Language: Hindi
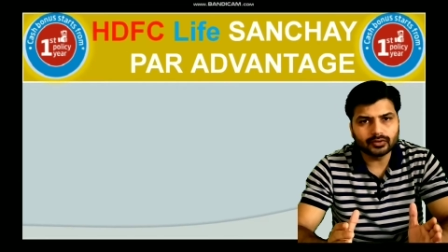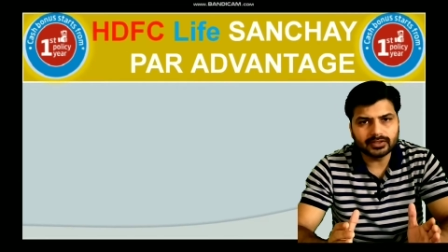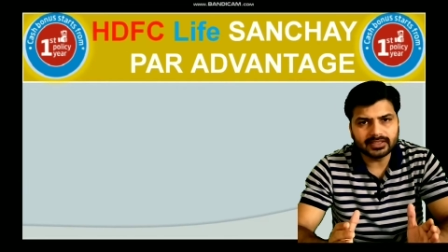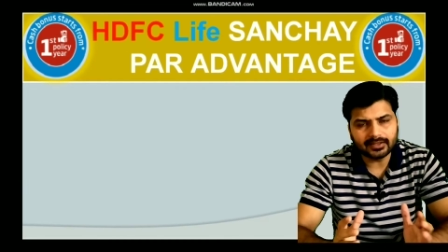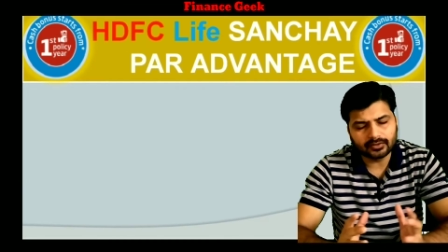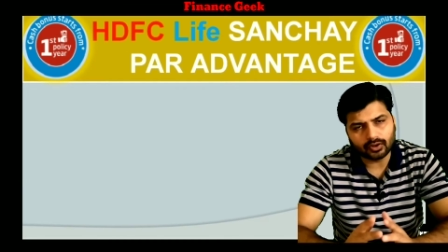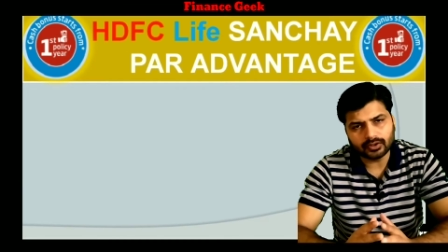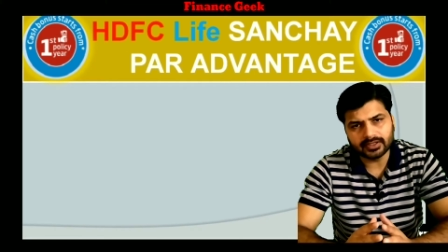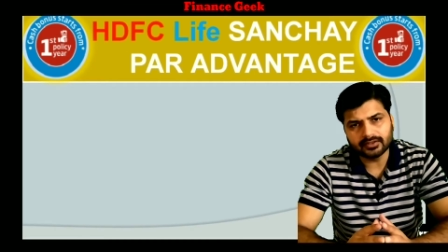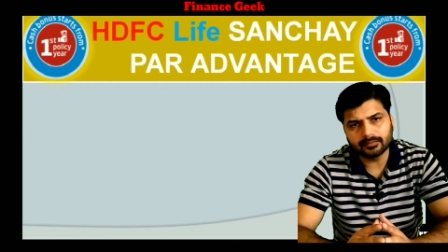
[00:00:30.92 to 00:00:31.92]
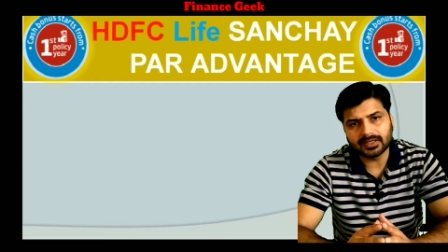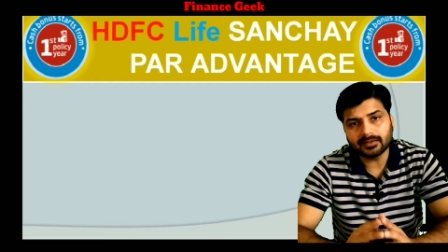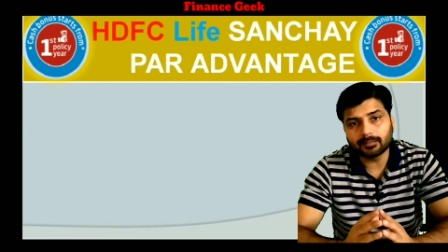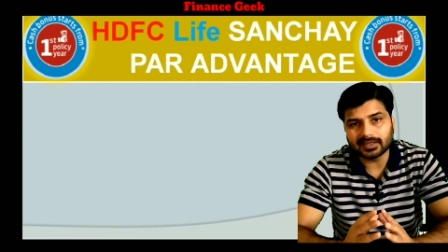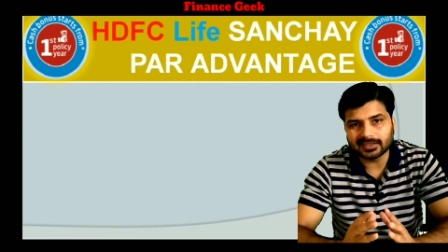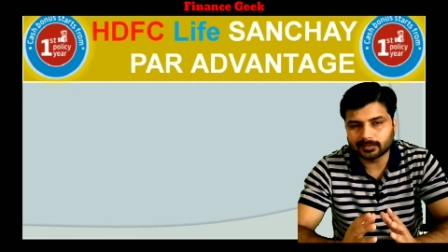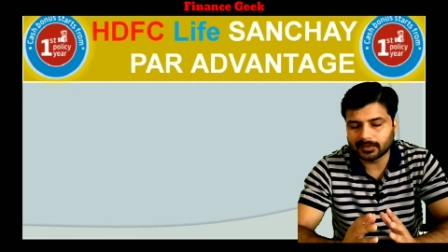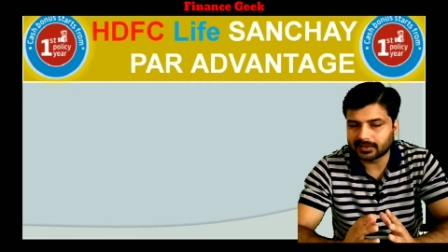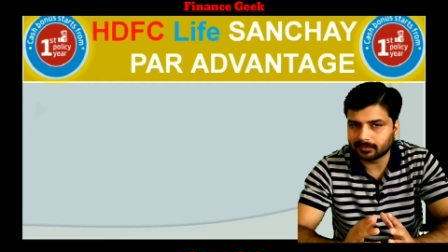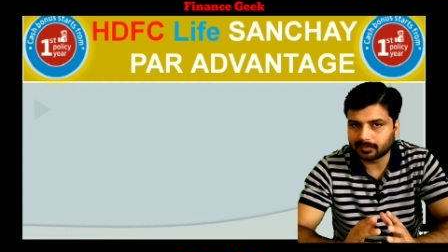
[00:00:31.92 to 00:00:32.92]
तो ये एक नॉन लिंक्ड बट
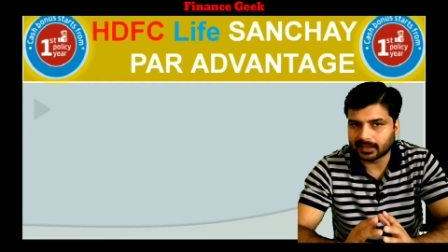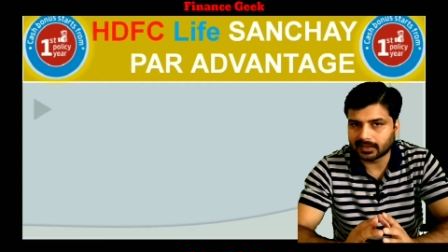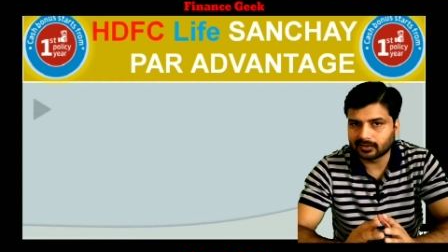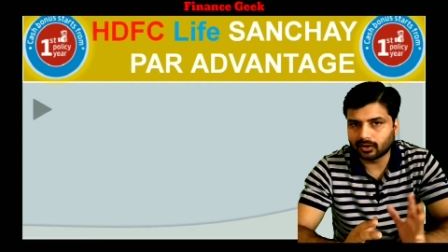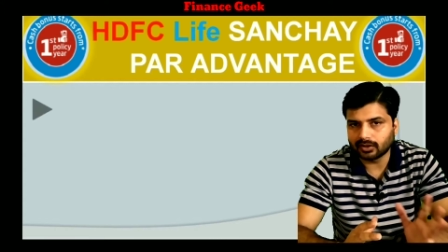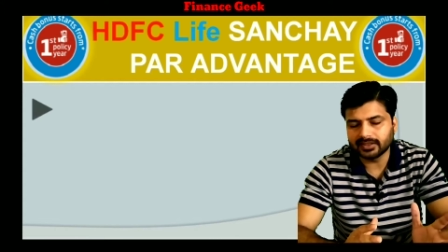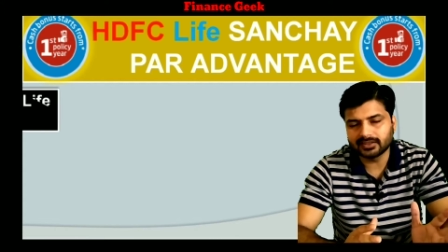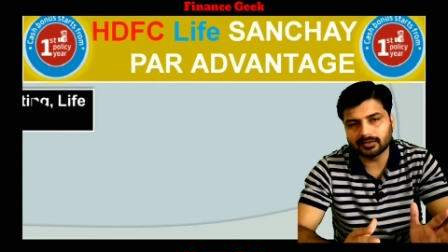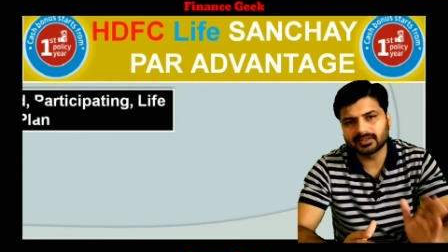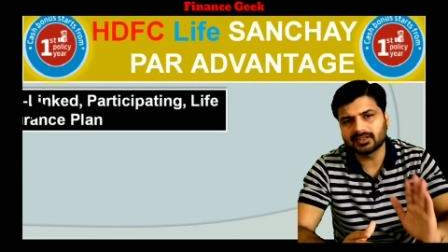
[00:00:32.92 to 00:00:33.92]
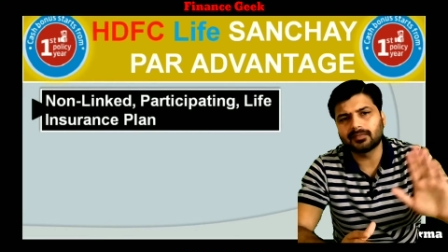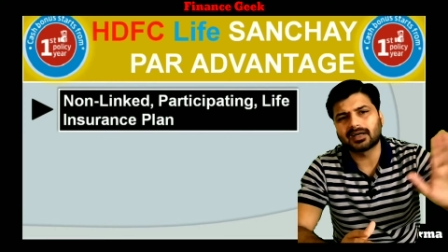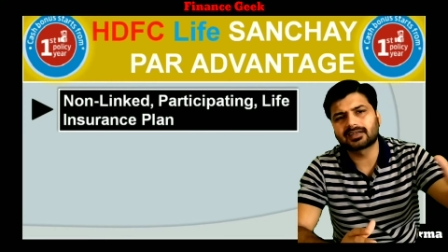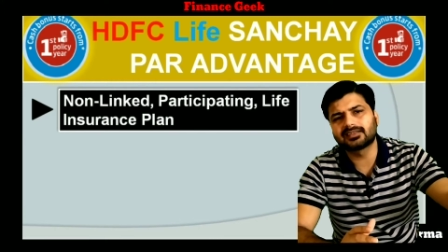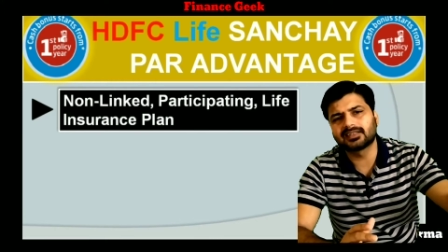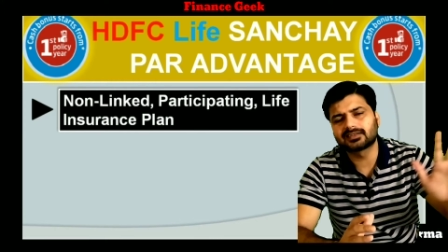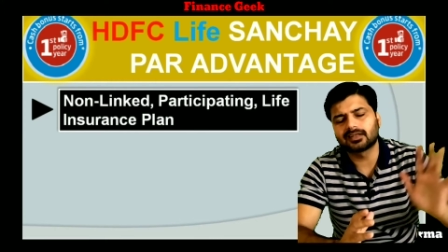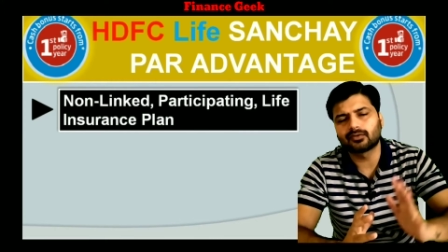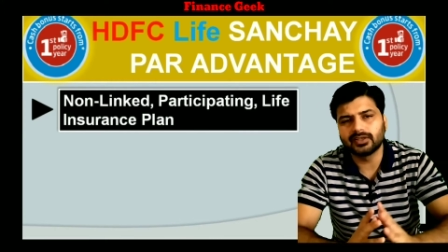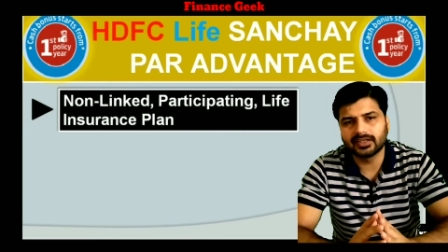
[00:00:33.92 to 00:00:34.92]
पार्टिसिपेटरी प्लान है नॉन लिंक्ड का मतलब मार्केट से इसका
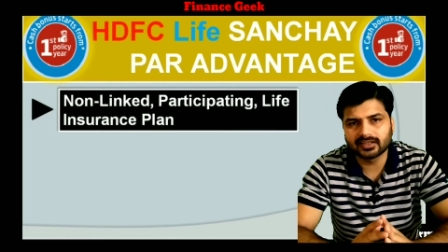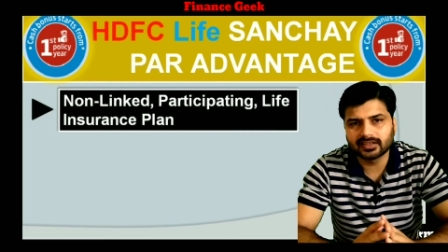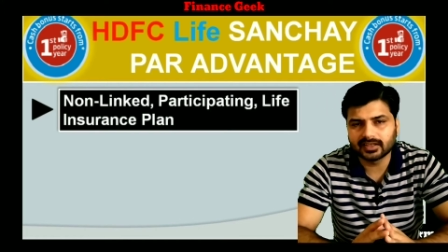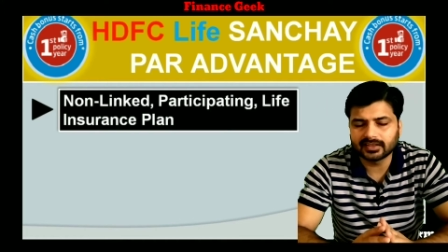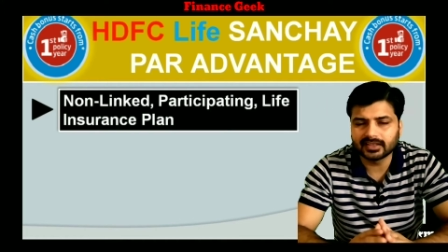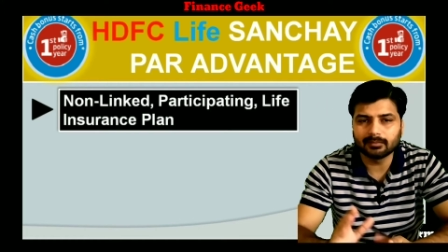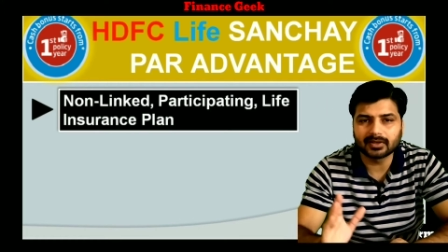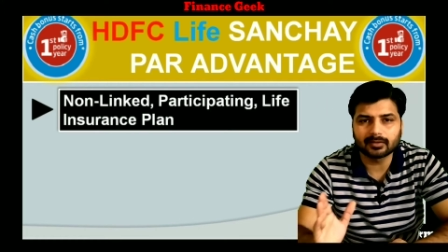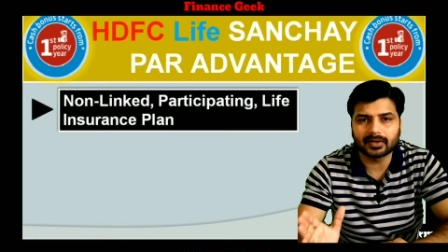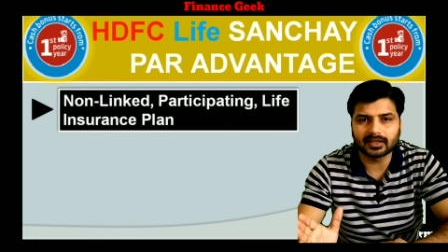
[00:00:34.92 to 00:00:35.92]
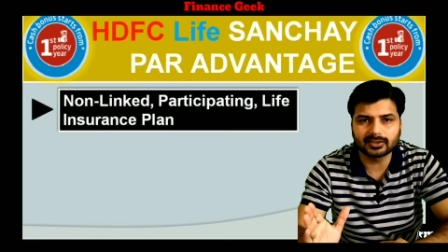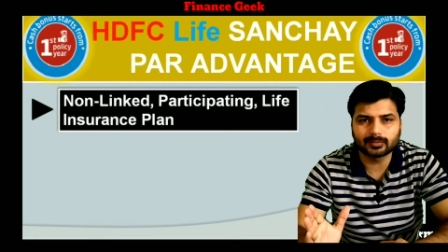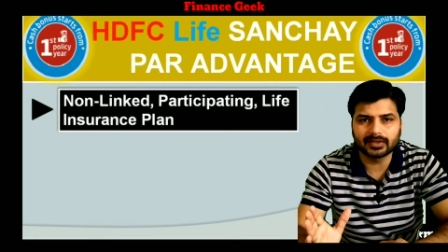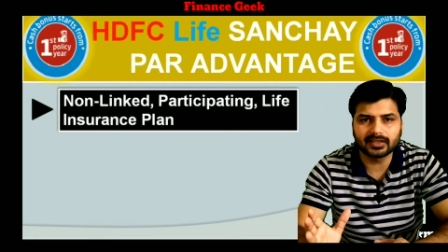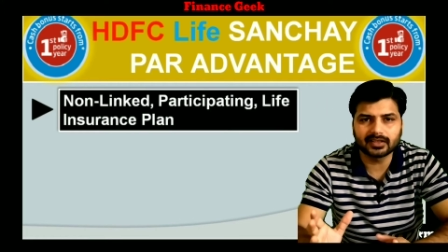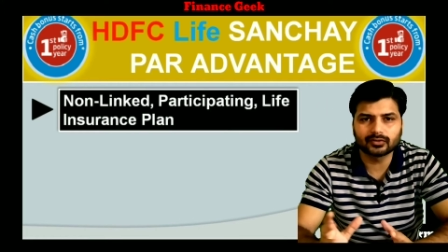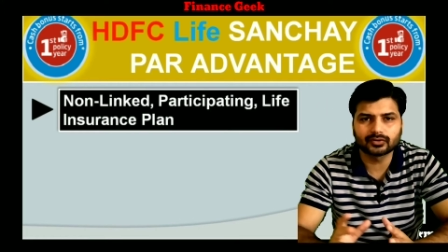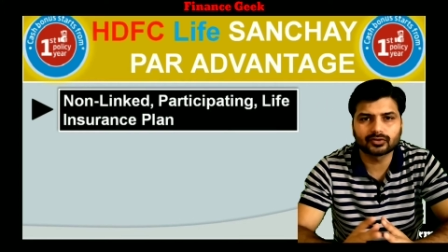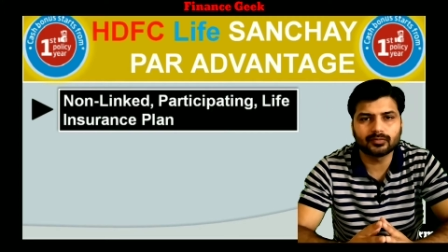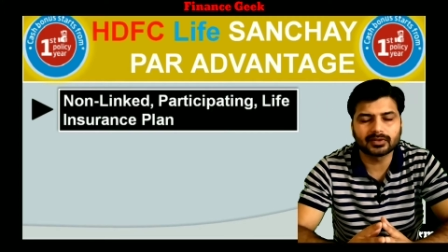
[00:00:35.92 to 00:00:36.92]
कोई लेना देना नहीं है मगर पार्टिसिपेटरी का
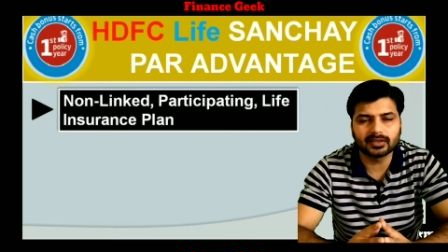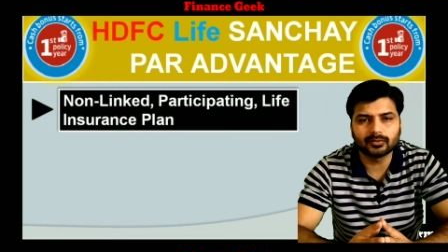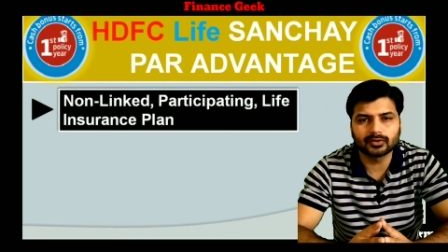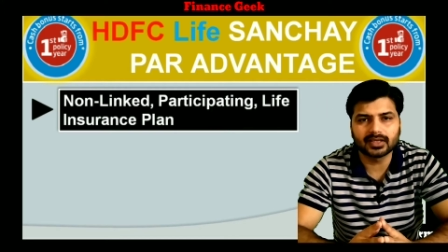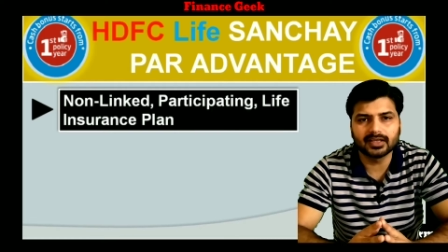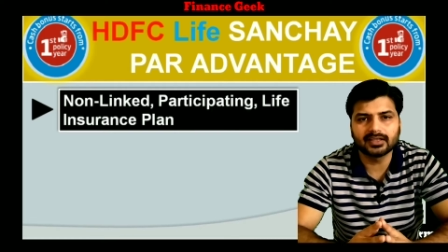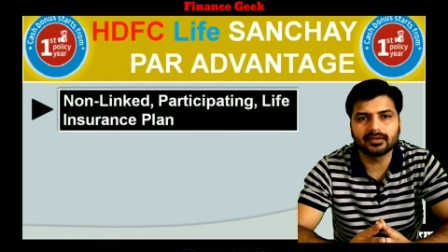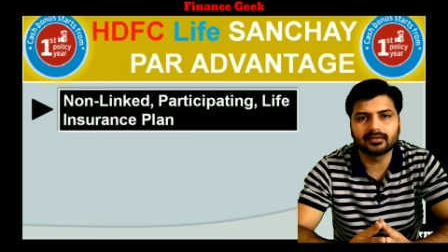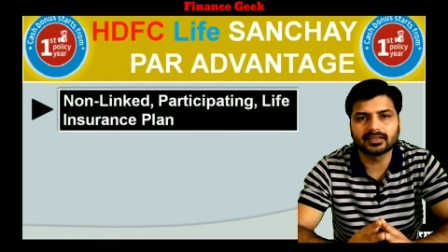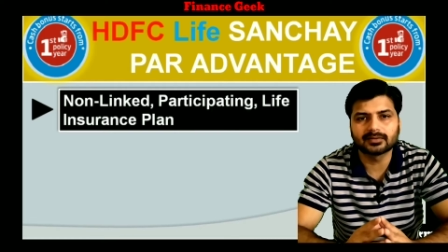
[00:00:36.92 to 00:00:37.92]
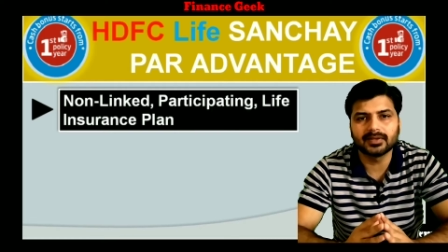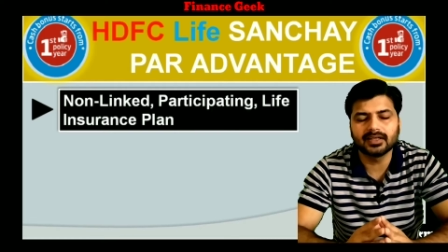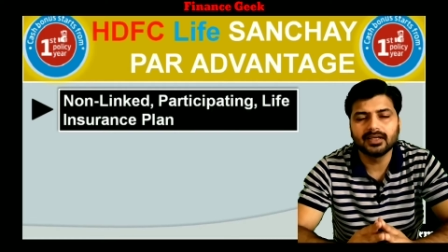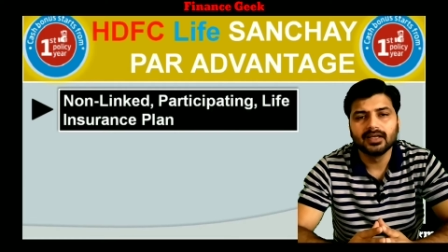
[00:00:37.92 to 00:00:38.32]
दोस्तों मतलब होता है कि इसमें